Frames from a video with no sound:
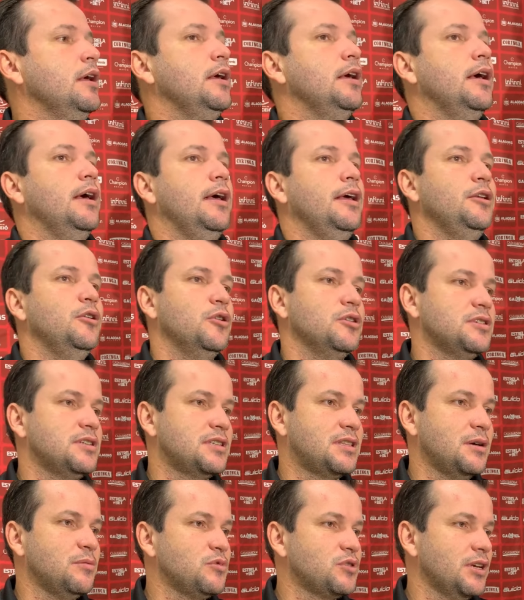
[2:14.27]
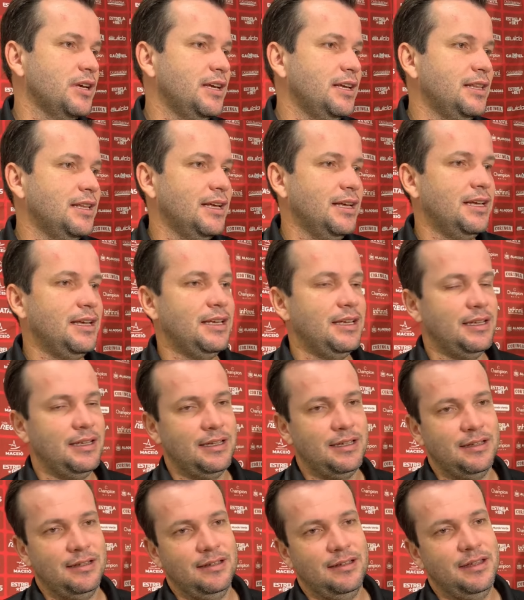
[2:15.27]
é, e nós estamos ainda
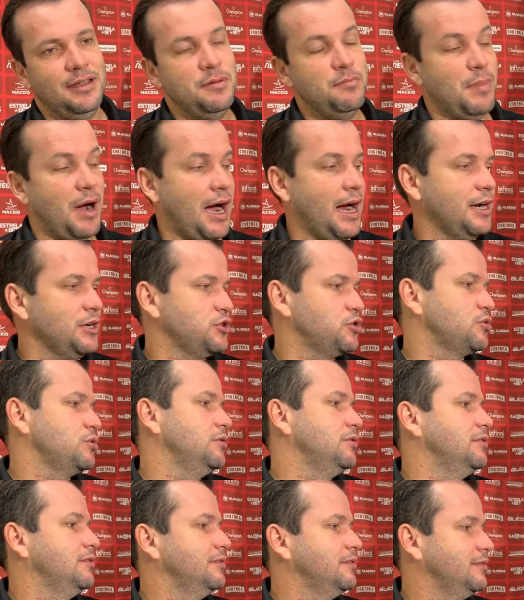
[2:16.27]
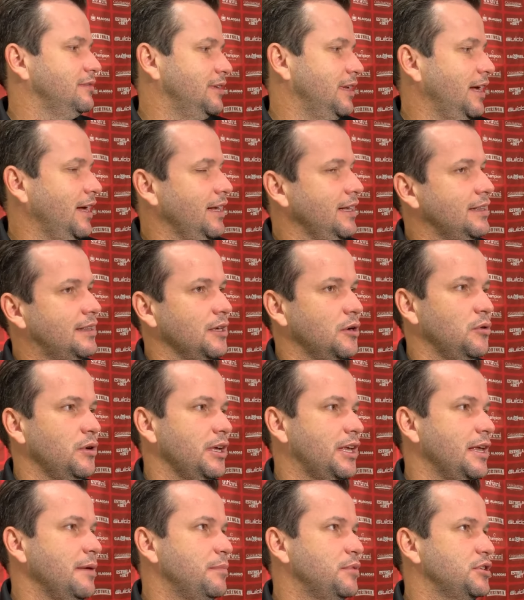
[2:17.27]
em, em março, né? Então a
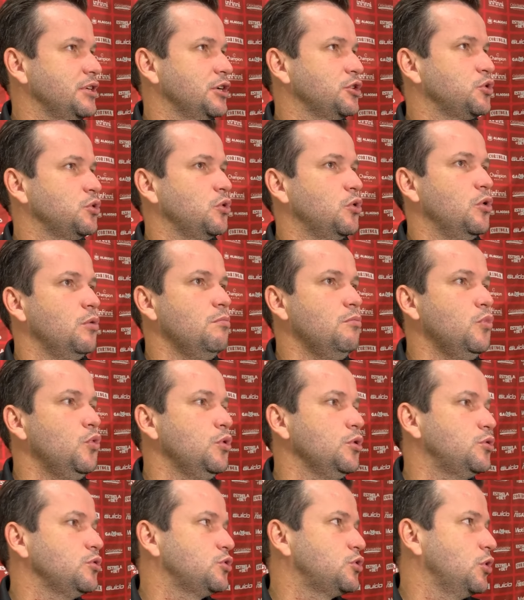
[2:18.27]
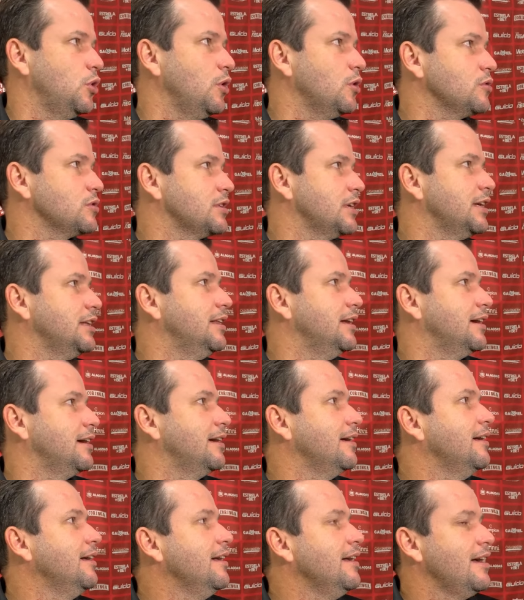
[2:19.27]
equipe já jogou muitos jogos aí na,
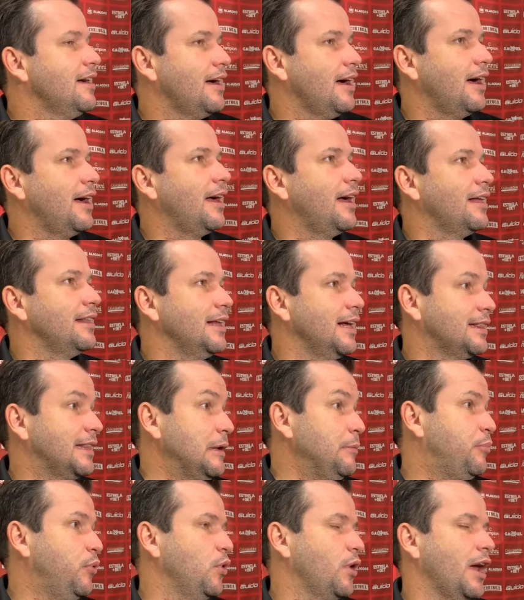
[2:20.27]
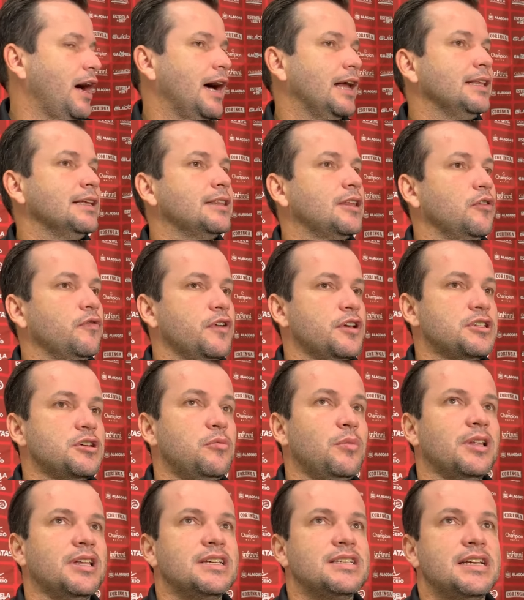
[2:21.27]
é, na temporada. Talvez é
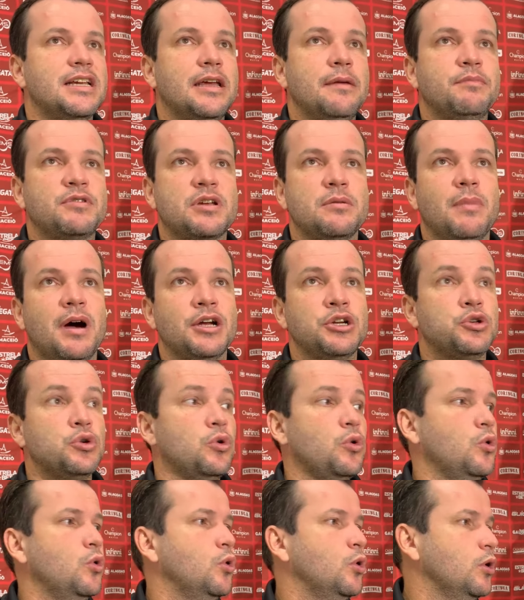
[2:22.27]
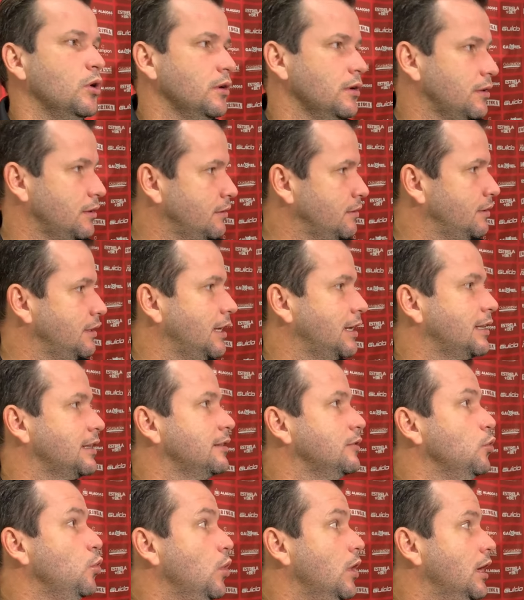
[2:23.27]
uma das equipes que mais jogou na,
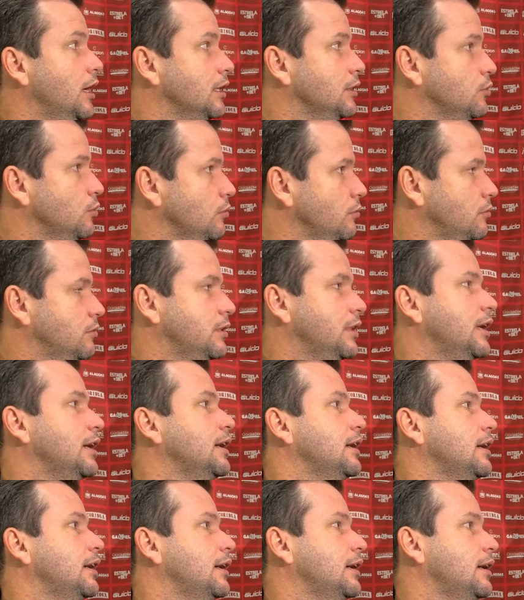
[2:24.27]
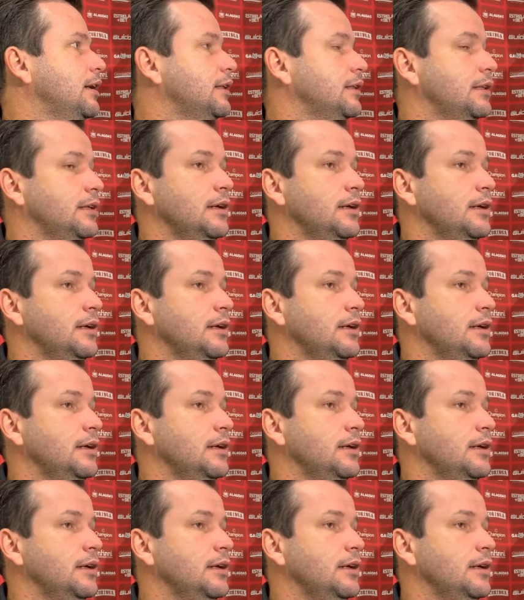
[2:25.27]
no ano, na,